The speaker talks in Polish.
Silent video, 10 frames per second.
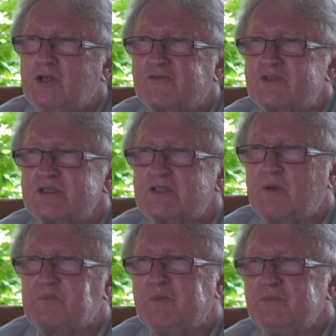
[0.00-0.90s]
to
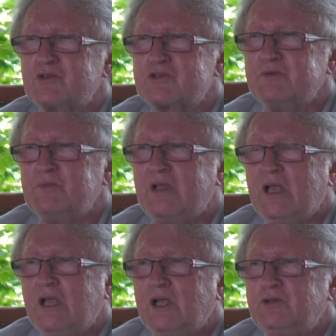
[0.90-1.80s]
wszystko pomnożymy,
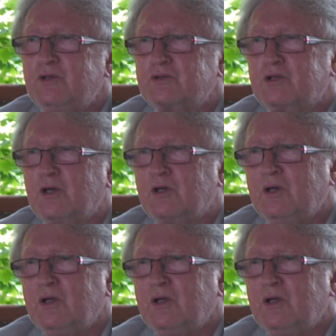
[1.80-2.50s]
no to